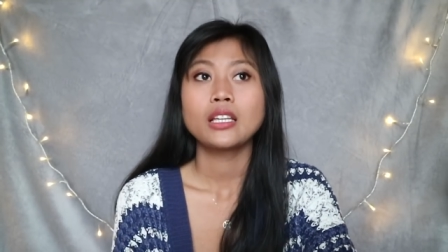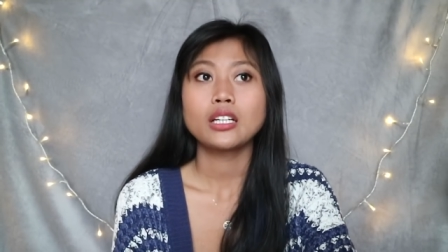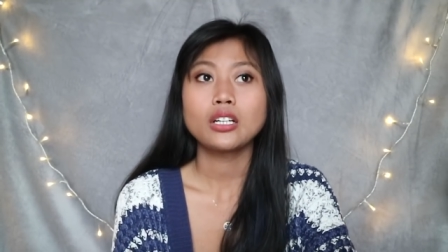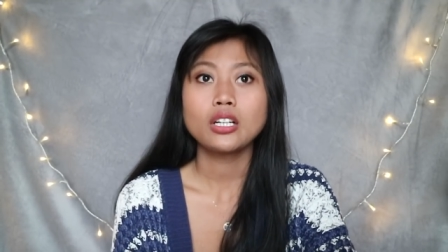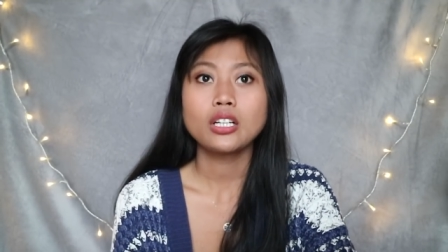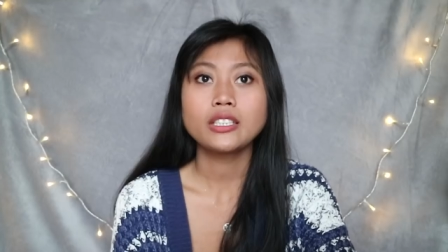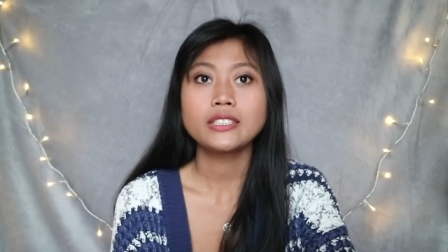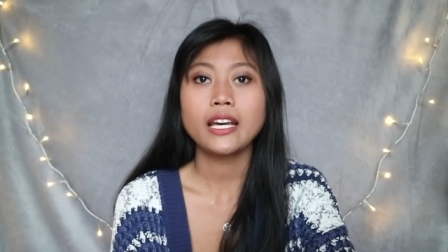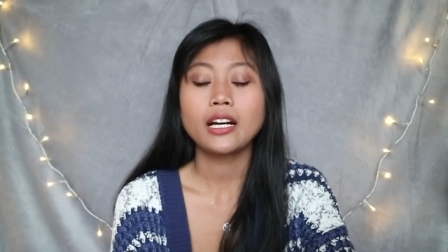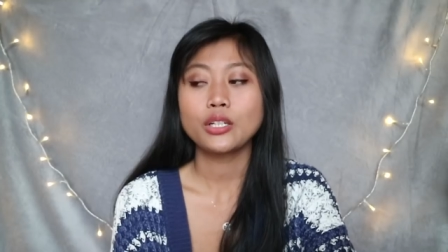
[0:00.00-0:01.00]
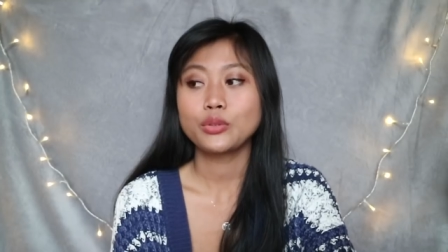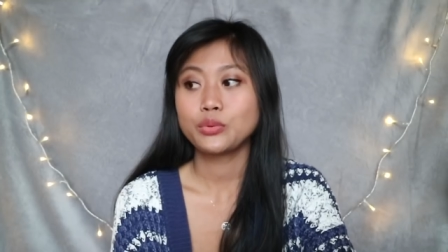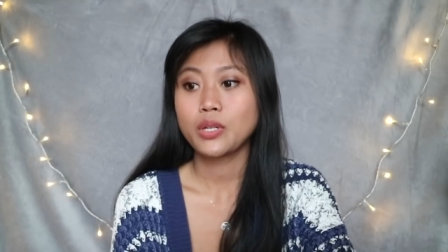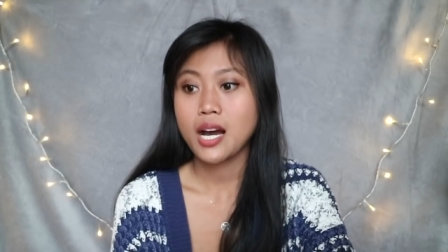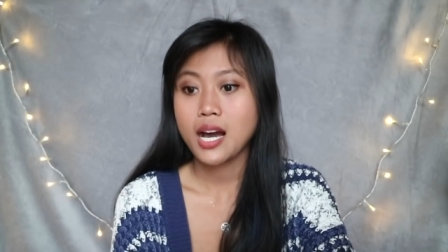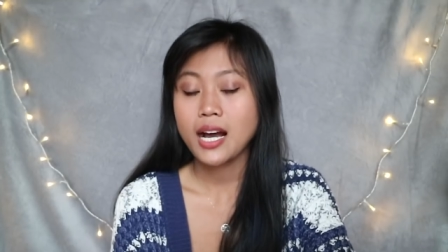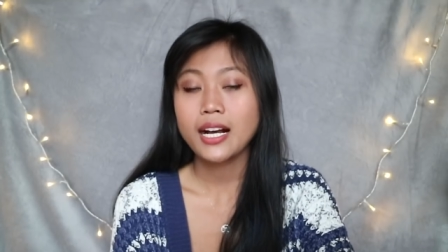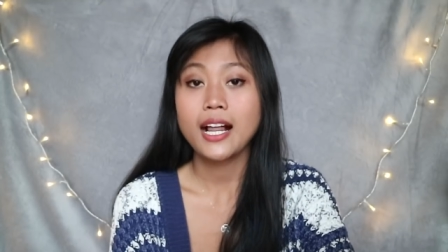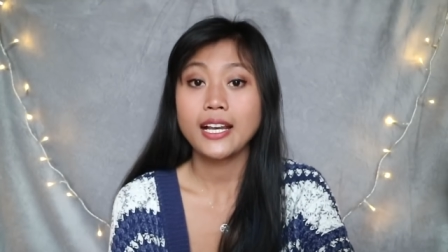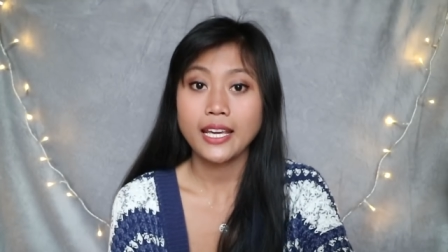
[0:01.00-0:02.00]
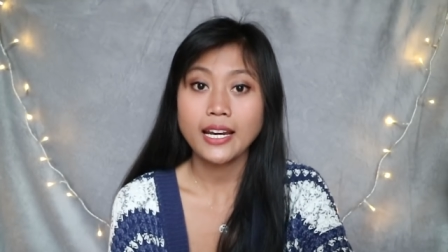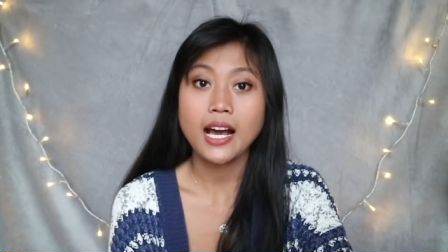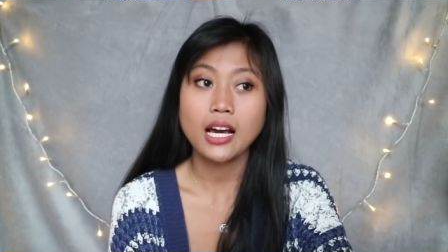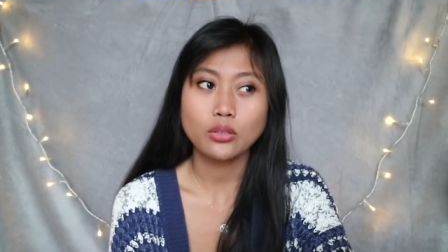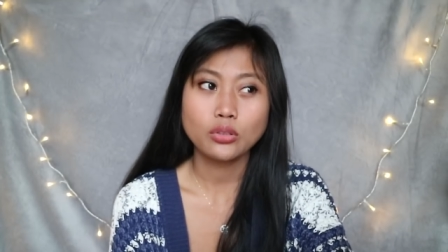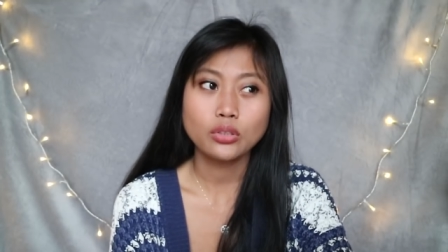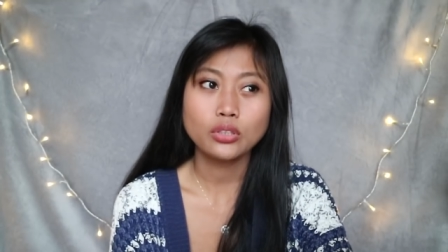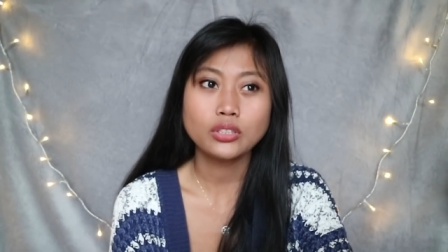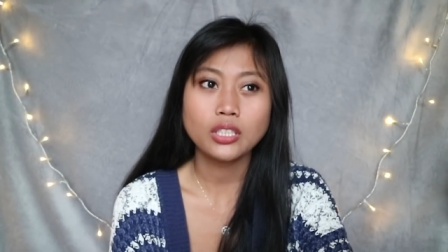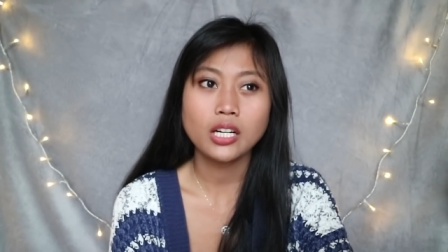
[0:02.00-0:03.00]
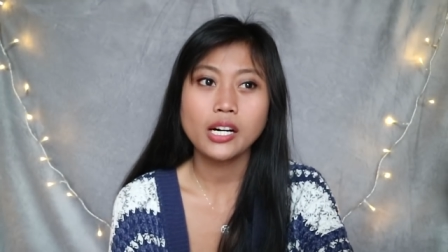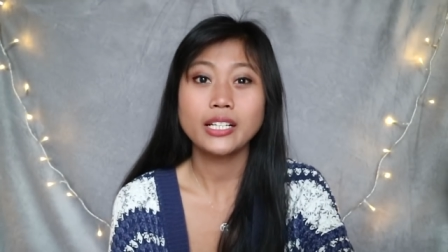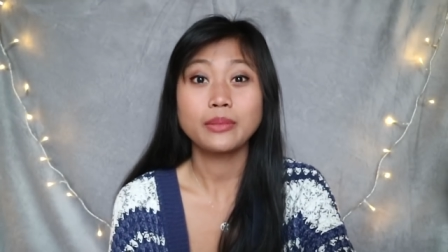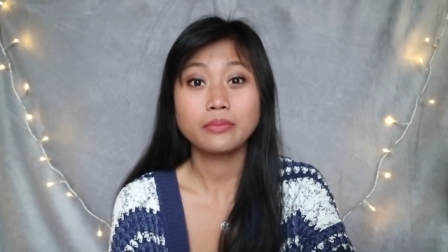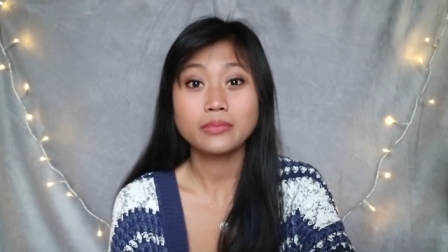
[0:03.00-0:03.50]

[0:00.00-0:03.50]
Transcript: Terus yang kedua, kalian harus uh,